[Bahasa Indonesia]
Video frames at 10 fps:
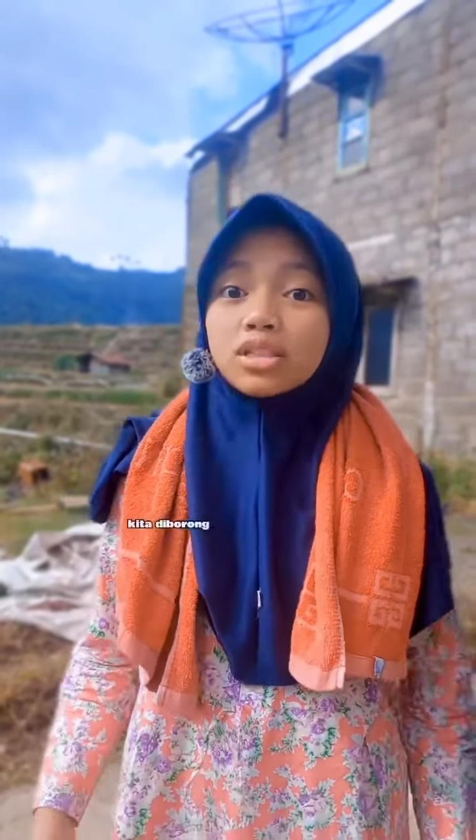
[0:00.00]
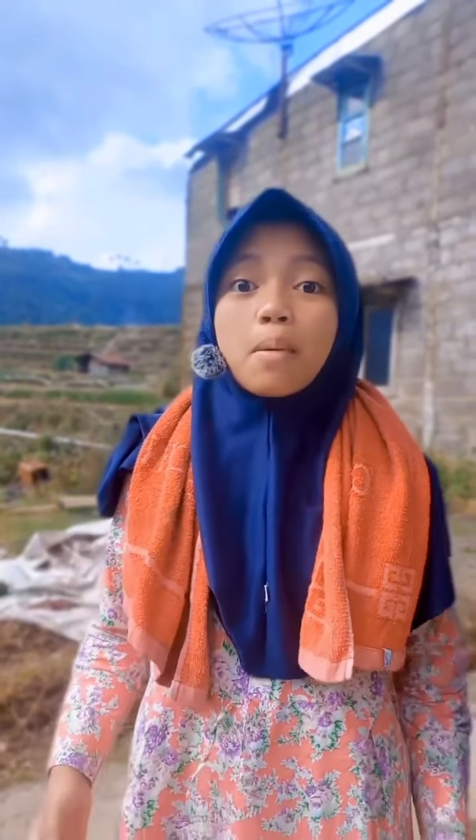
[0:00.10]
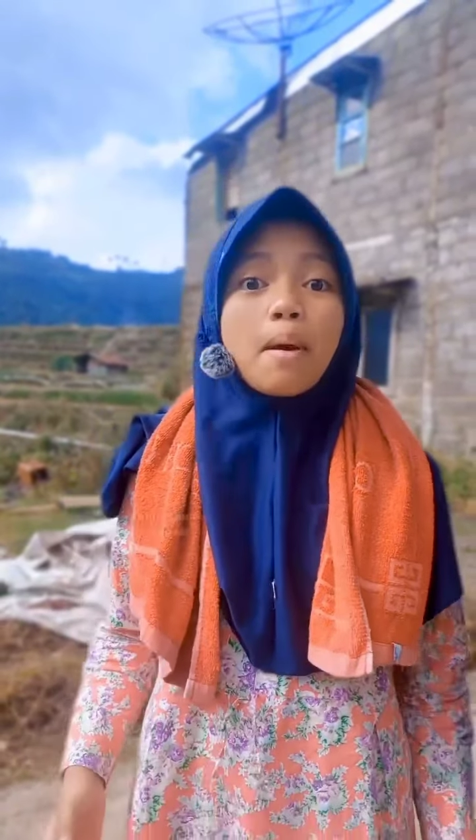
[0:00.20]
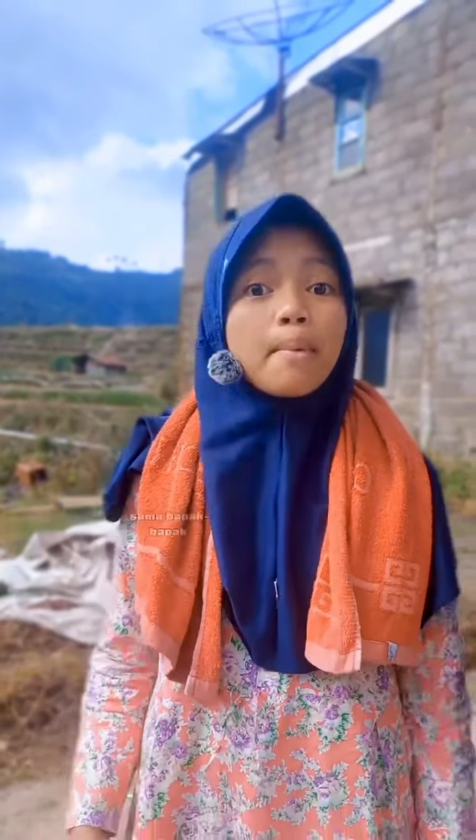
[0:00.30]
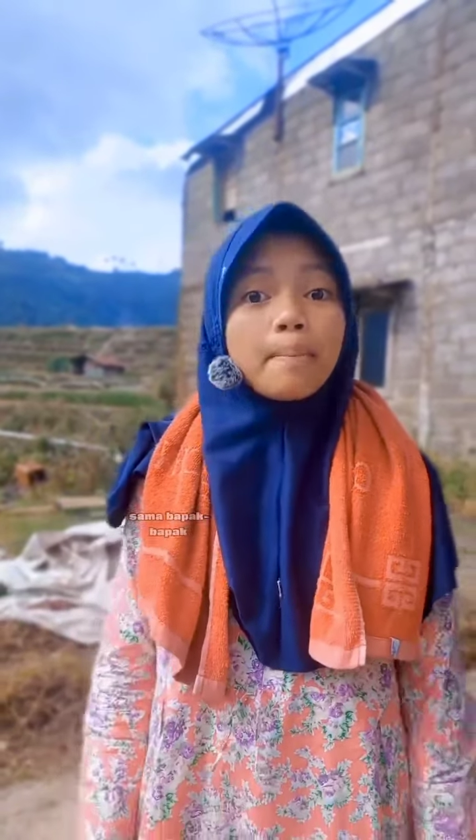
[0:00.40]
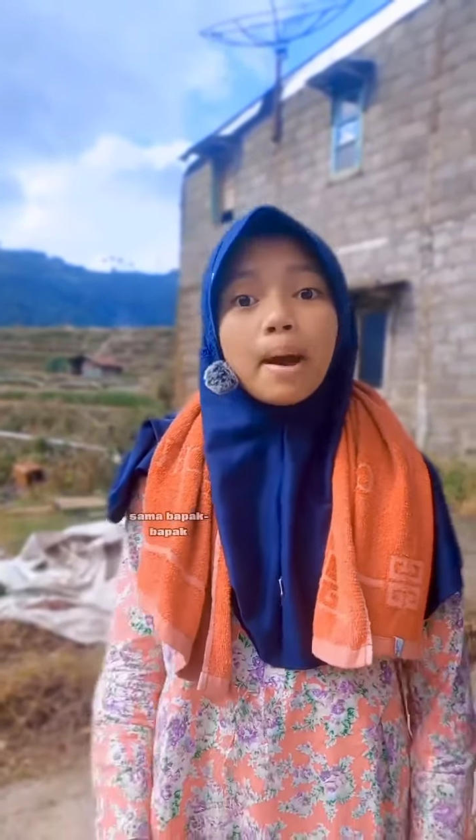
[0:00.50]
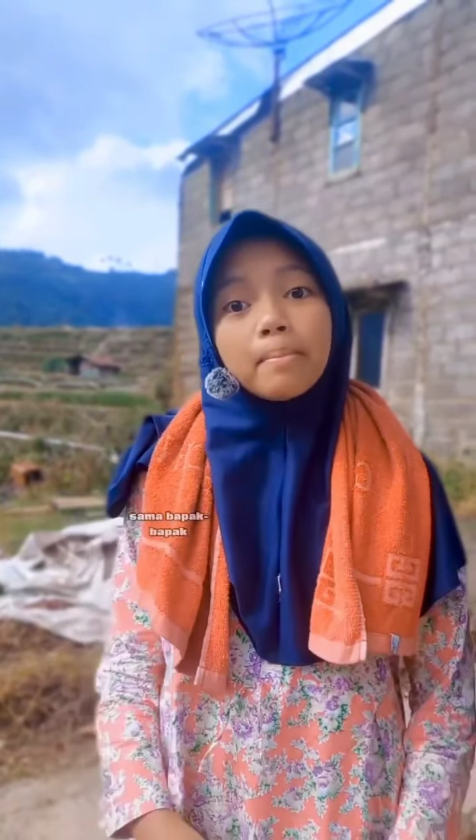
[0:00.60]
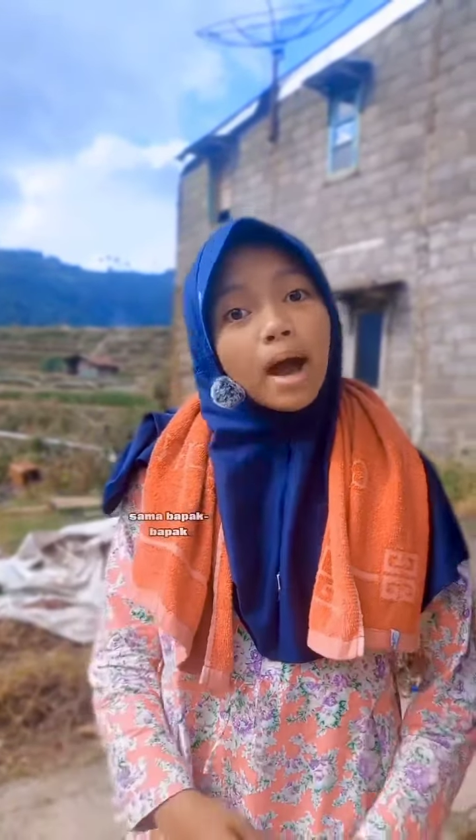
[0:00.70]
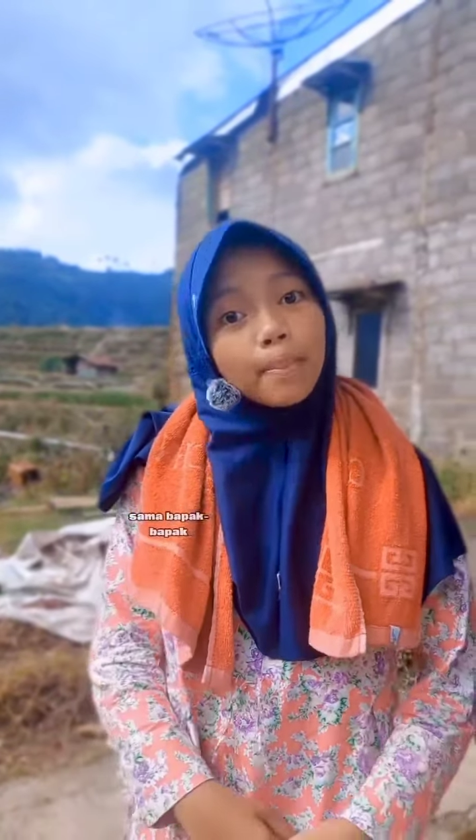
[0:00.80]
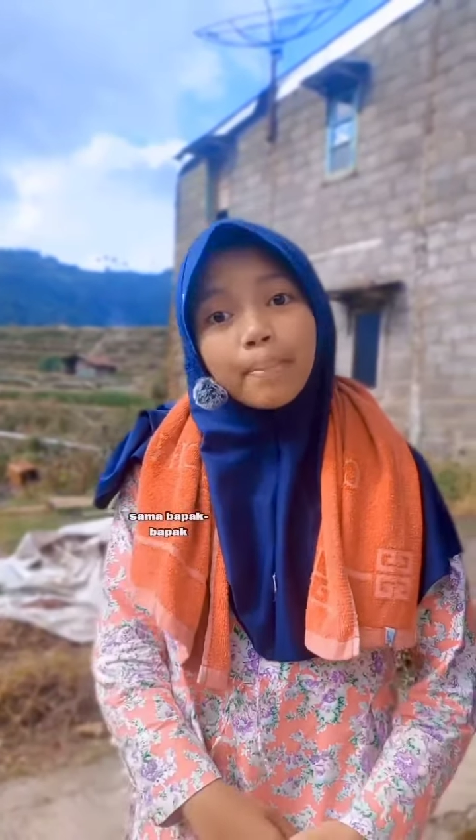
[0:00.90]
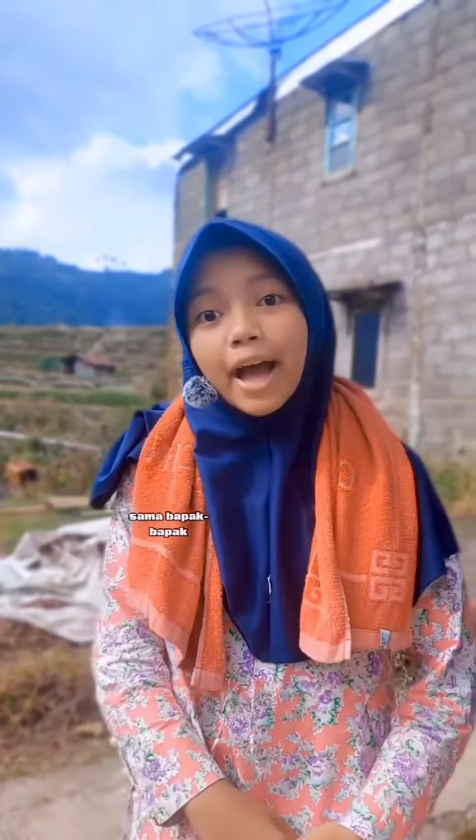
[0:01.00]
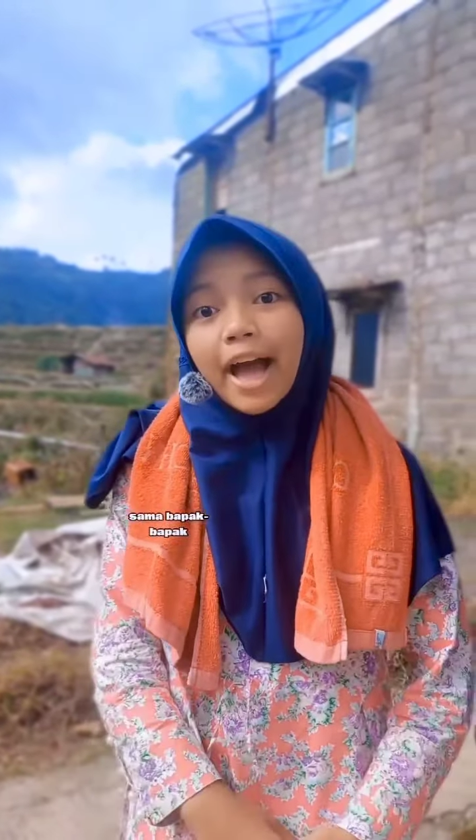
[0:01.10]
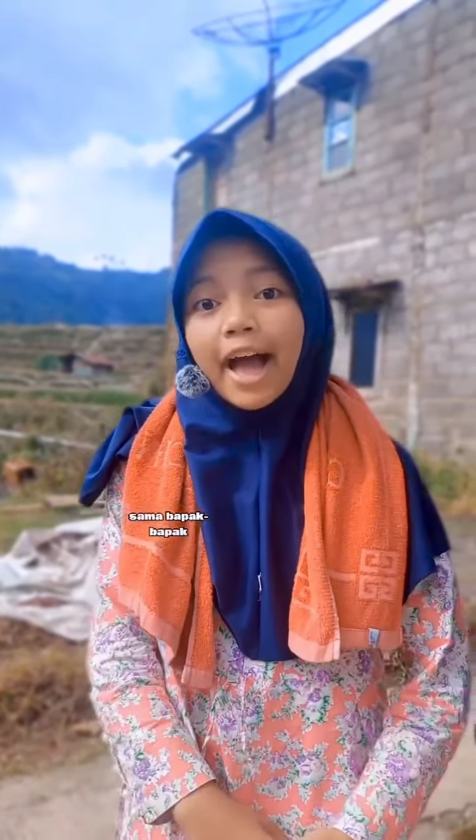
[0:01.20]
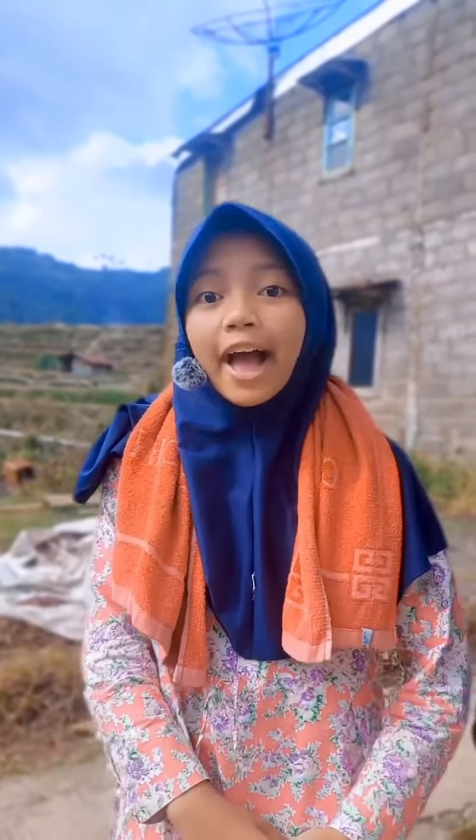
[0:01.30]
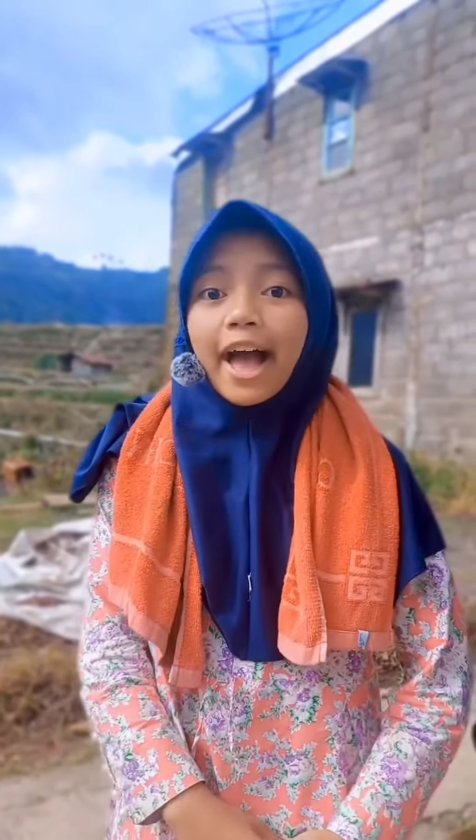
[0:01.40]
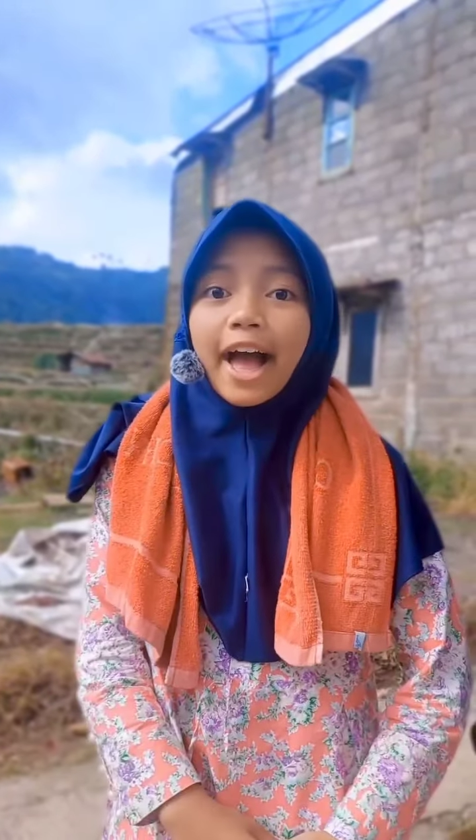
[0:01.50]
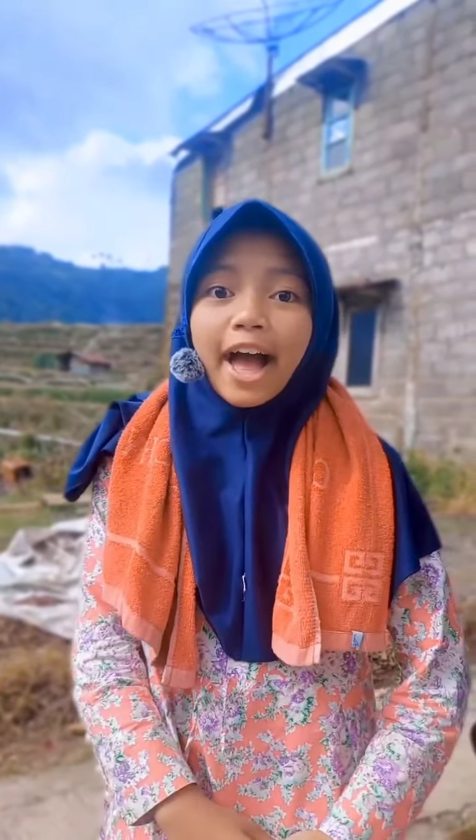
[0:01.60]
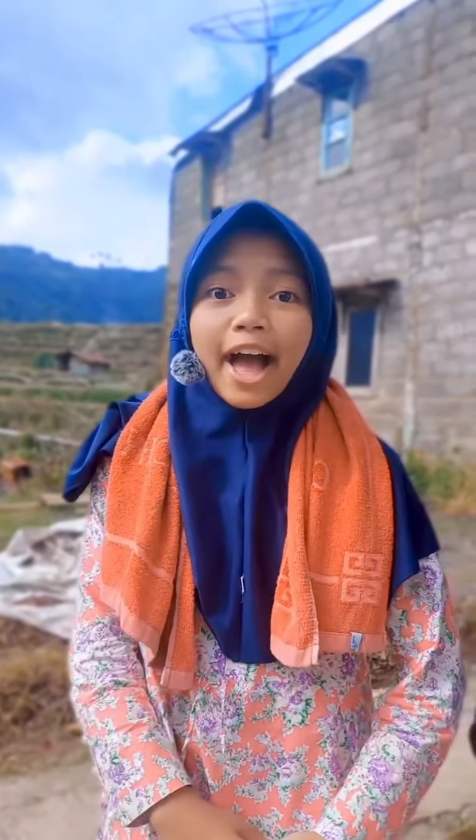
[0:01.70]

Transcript: sama bapak-bapak.